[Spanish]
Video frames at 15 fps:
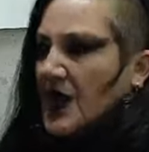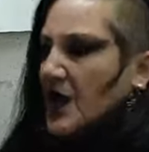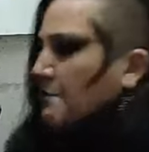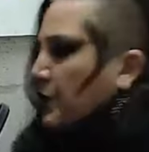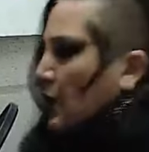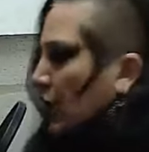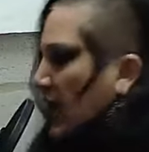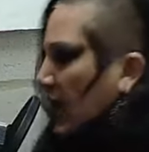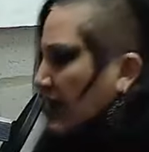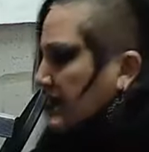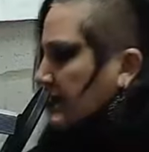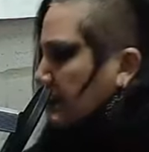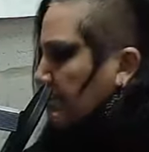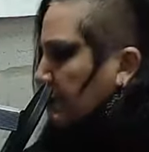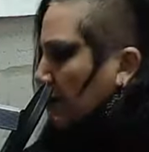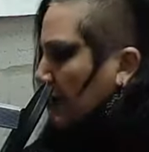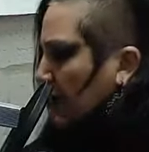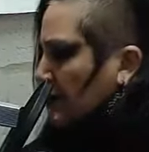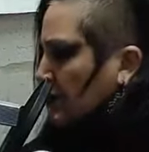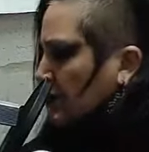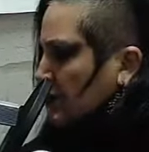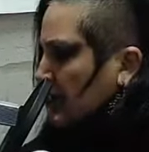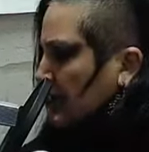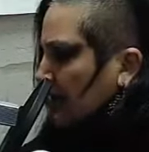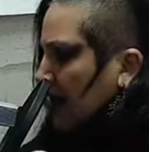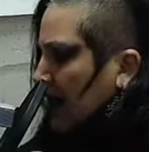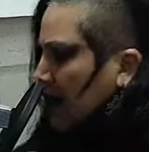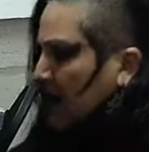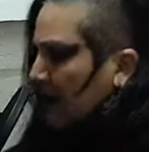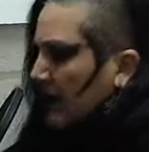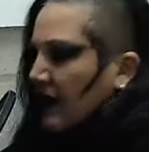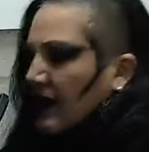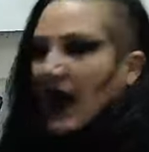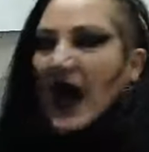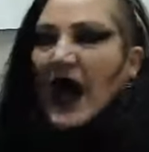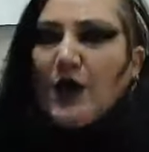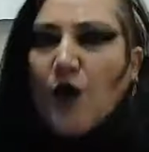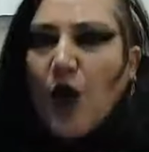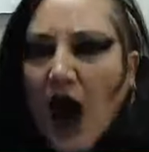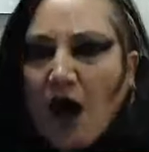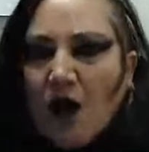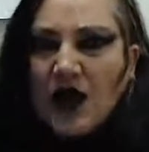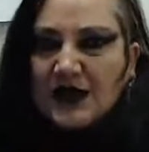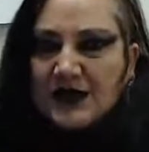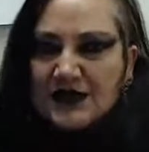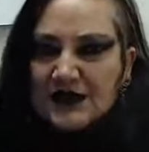Porque en esa población civil hay guaguas